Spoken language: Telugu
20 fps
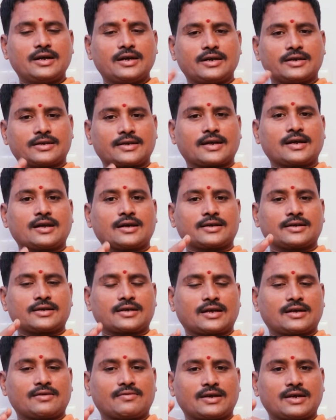ఇతరుల
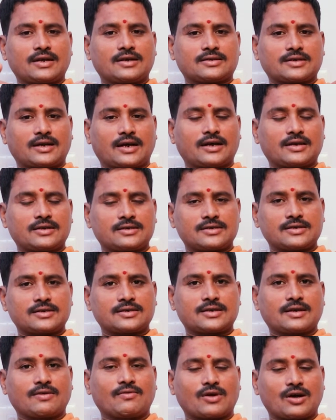కిటికల వలె సహాయం
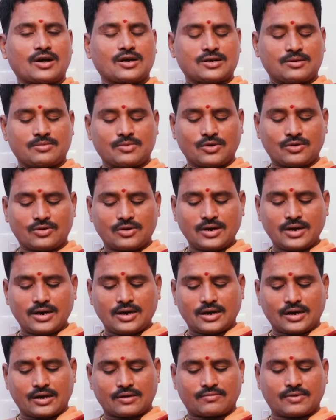చేసే అవకాశము
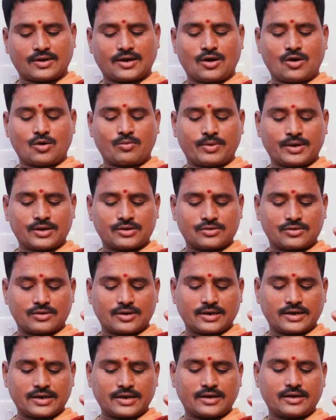ఎక్కువగా
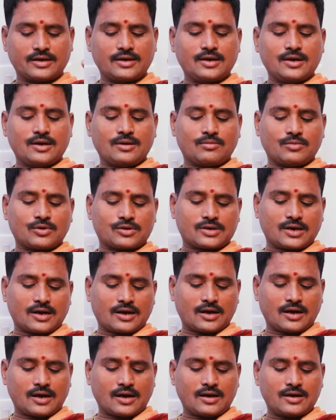అవపడుచున్నది
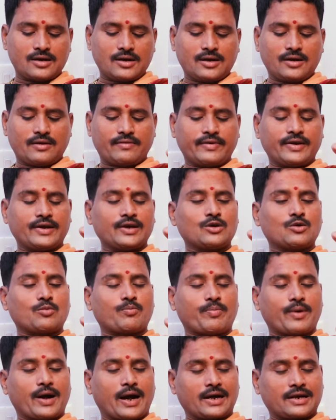ముఖ్యంగా వీరు
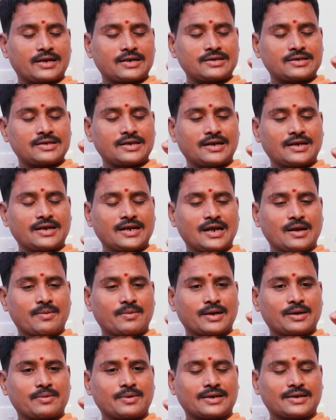పాటించే నియమ
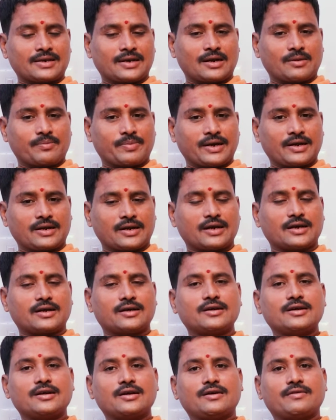నిబంధనలపైనే
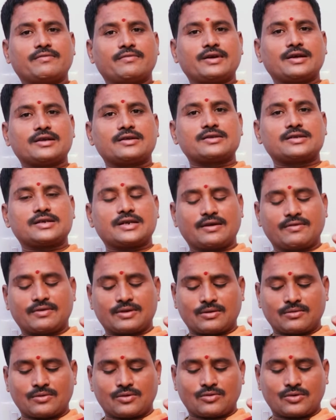వీరి
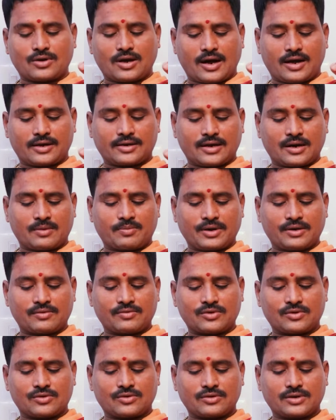జీవితం కూడా ఆధారపడి
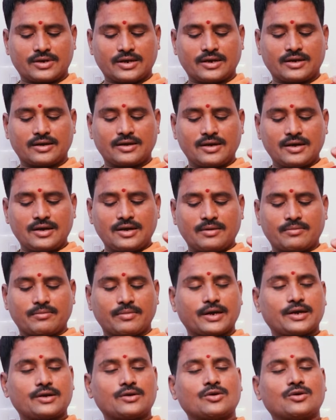ఉంటుంది
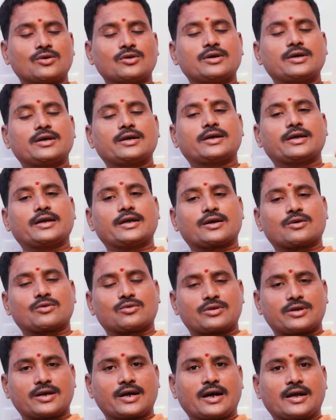మరియు ఈ
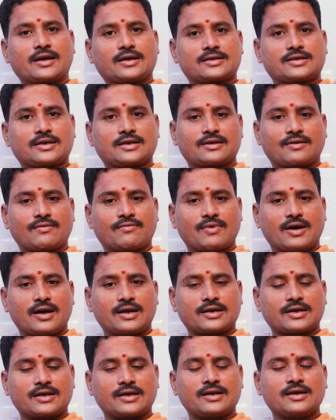కుట్టిగా నక్షత్రం
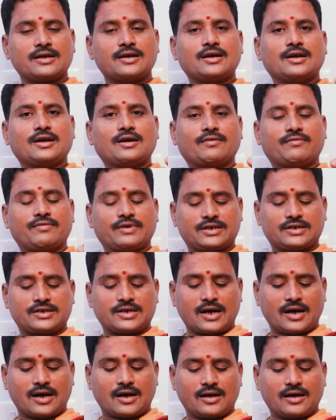వారికి విద్య